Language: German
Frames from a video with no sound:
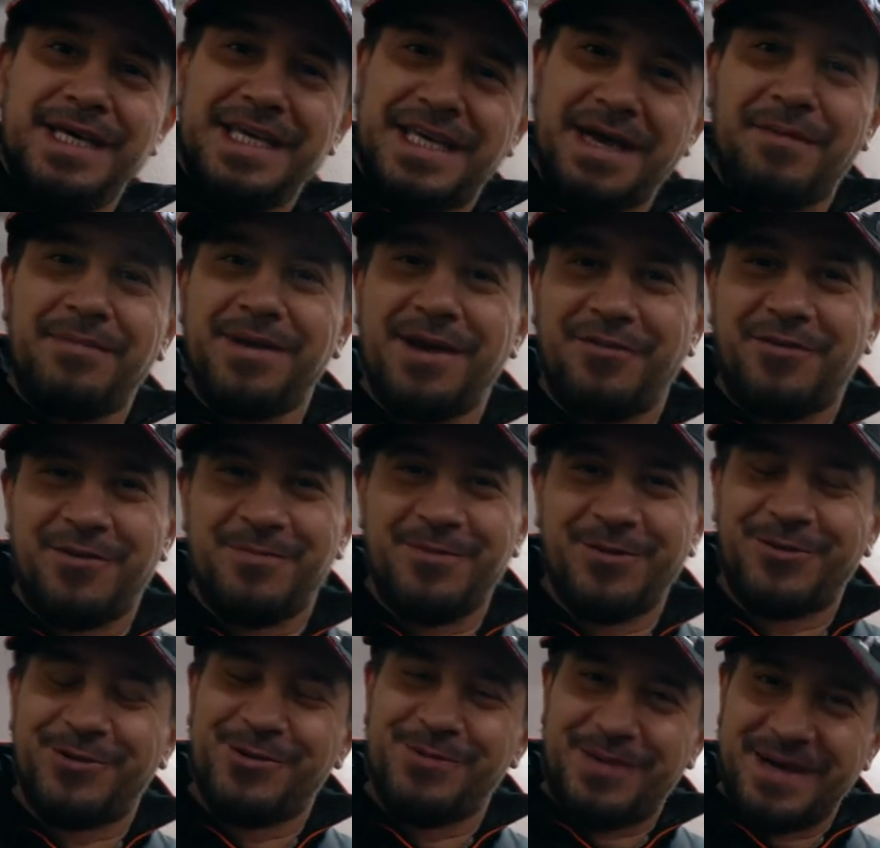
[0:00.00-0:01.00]
Ich habe ja vom
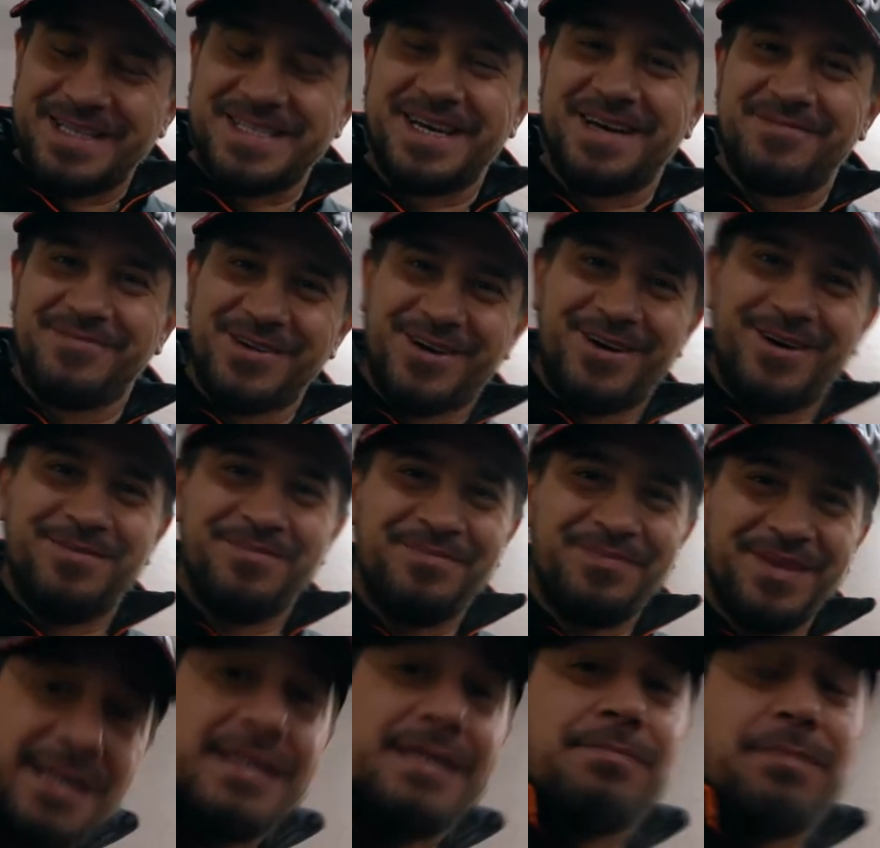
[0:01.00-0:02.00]
Motor ein paar Sachen bekommen.
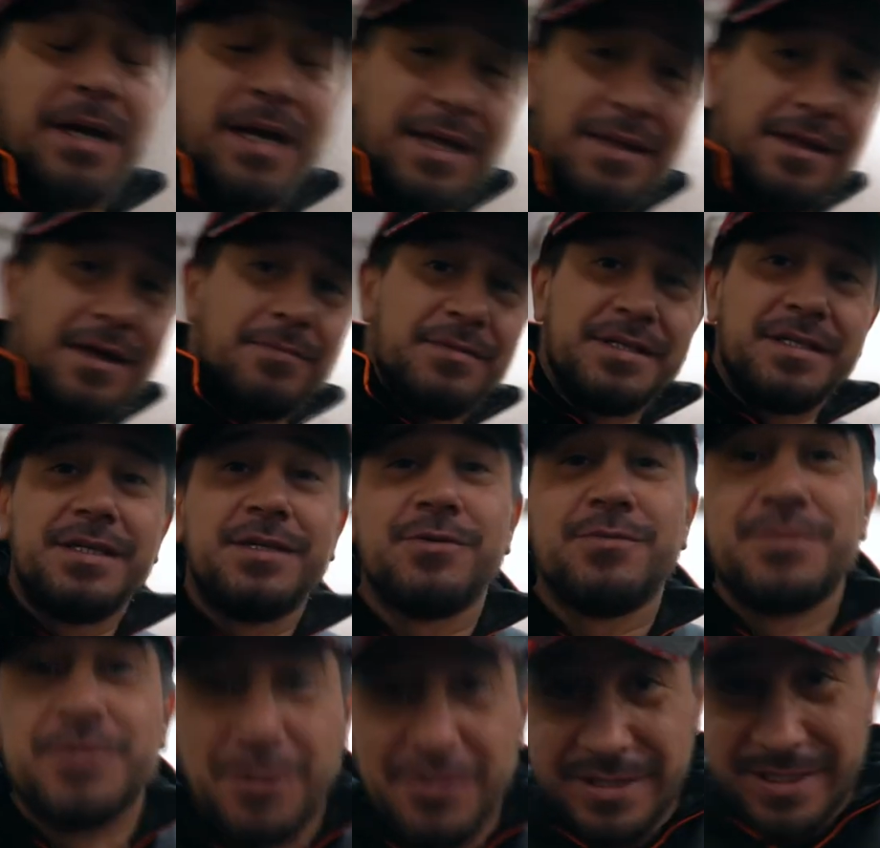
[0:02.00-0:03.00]
Die Paletten habe ich nicht
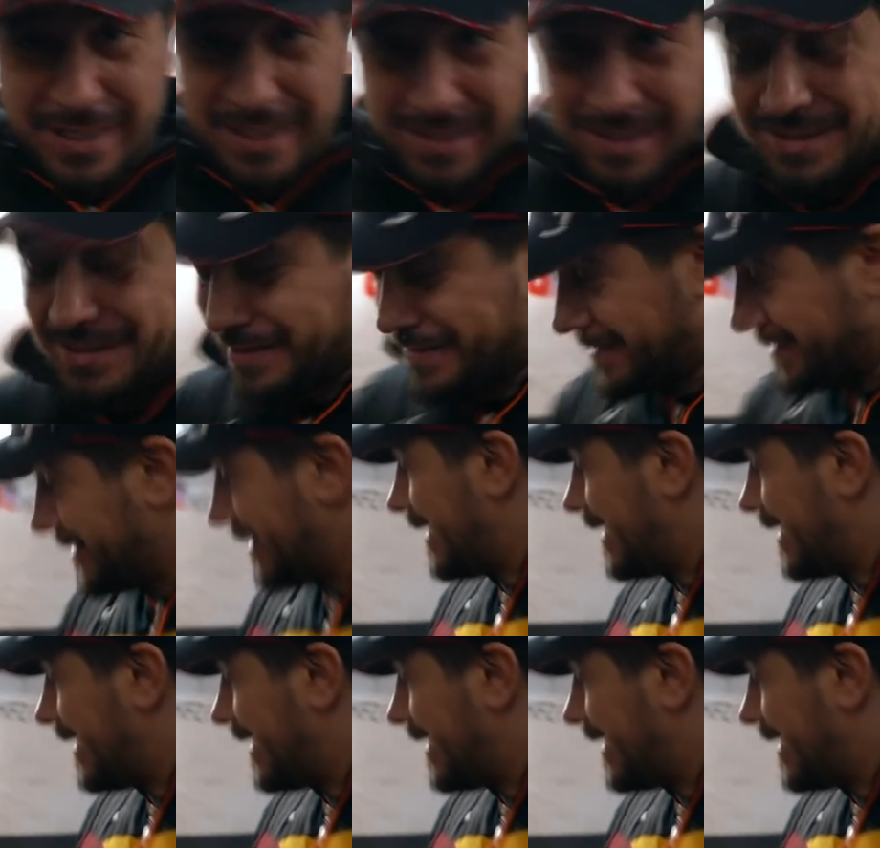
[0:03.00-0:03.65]
umsonst hier gelassen.